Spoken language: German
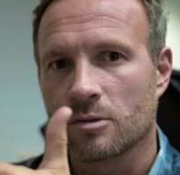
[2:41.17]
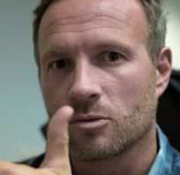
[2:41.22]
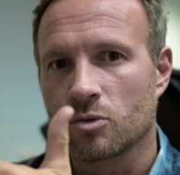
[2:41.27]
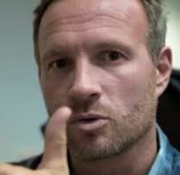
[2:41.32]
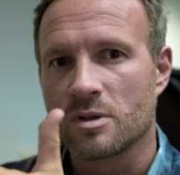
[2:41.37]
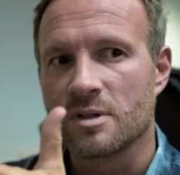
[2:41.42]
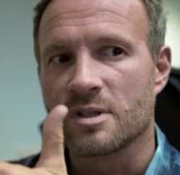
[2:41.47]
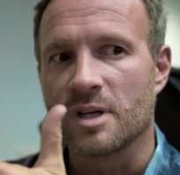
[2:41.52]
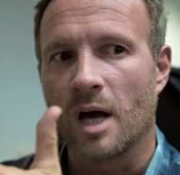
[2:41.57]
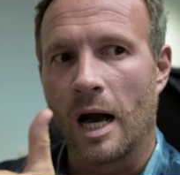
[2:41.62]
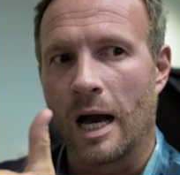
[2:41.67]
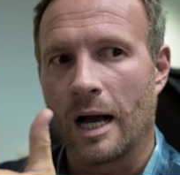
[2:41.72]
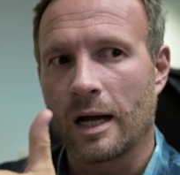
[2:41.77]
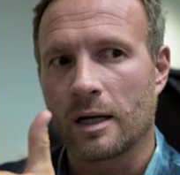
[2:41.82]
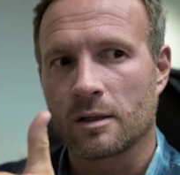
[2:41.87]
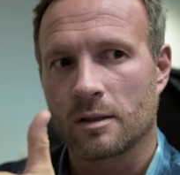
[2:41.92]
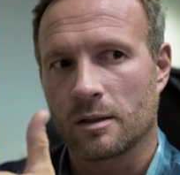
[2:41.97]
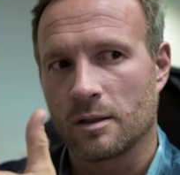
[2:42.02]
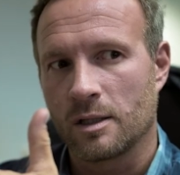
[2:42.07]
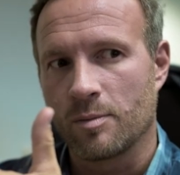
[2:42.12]
guten
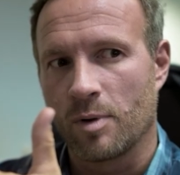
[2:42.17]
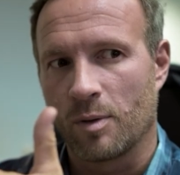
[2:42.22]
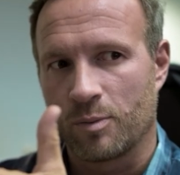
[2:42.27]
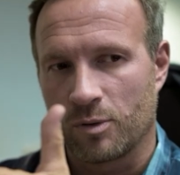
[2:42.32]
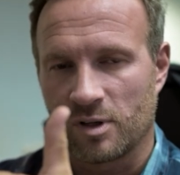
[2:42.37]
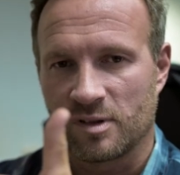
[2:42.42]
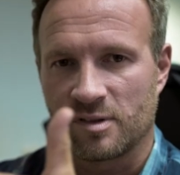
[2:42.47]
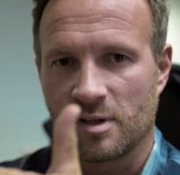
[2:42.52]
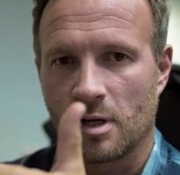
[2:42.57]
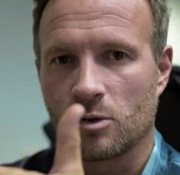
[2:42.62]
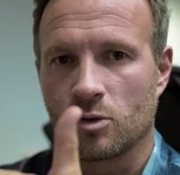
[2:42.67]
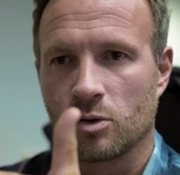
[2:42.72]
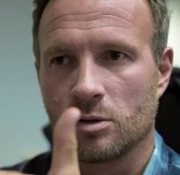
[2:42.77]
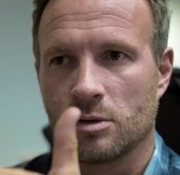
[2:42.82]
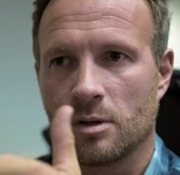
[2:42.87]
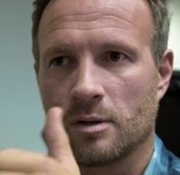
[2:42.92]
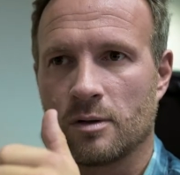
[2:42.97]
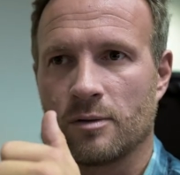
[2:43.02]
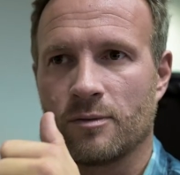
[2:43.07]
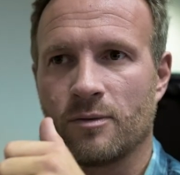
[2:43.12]
Tag, lieber potenzieller
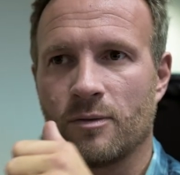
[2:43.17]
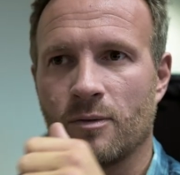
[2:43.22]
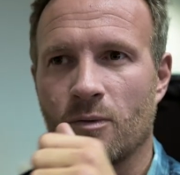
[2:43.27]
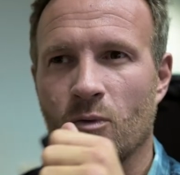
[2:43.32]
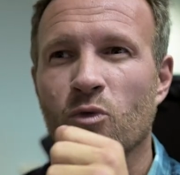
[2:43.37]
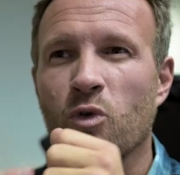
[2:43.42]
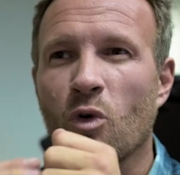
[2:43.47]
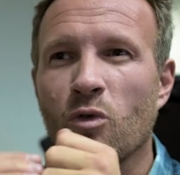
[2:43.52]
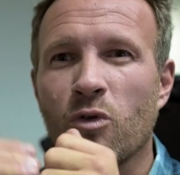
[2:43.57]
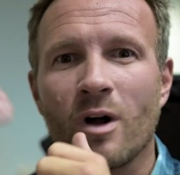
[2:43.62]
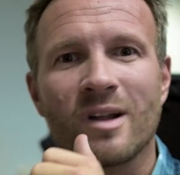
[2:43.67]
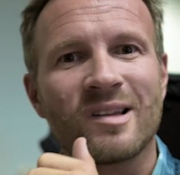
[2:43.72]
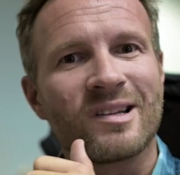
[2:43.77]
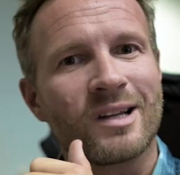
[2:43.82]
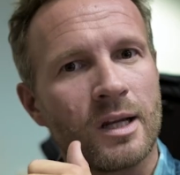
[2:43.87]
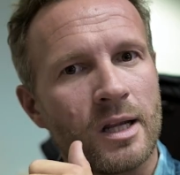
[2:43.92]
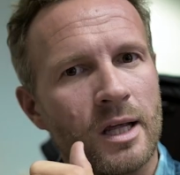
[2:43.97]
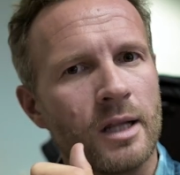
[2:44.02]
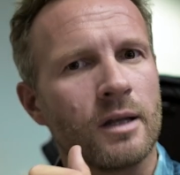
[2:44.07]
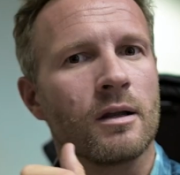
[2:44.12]
Kunde, wo wollen Sie
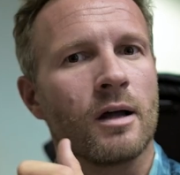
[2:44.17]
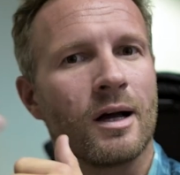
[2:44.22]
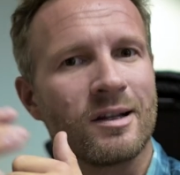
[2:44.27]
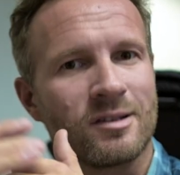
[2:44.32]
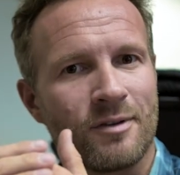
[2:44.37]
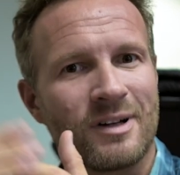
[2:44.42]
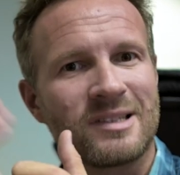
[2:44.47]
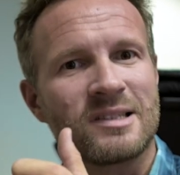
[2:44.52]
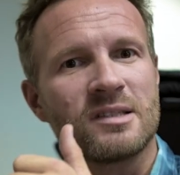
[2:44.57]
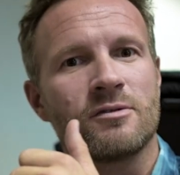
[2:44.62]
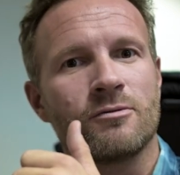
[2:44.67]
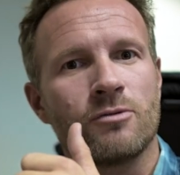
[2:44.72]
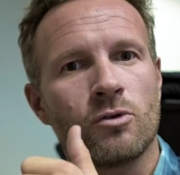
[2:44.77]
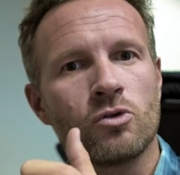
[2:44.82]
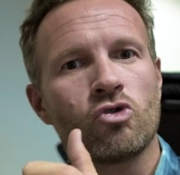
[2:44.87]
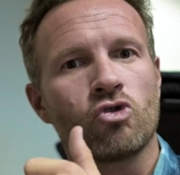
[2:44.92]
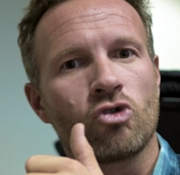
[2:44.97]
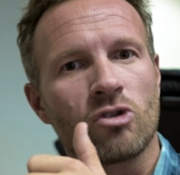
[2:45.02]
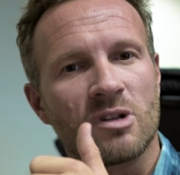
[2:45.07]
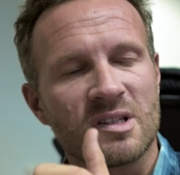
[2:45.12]
denn hin? Also was ist
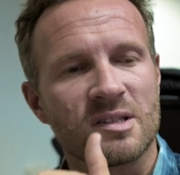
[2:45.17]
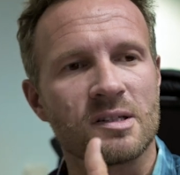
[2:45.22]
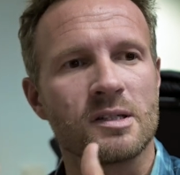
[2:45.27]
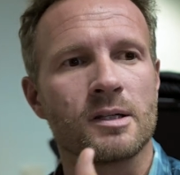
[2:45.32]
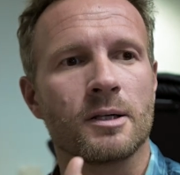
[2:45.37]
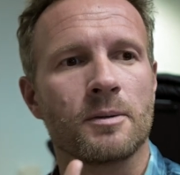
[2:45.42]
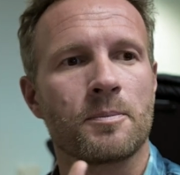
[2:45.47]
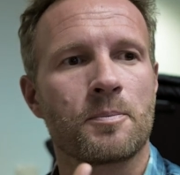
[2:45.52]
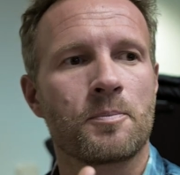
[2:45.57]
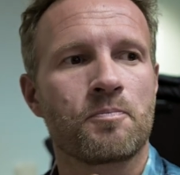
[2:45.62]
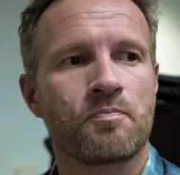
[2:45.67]
Wunschziel?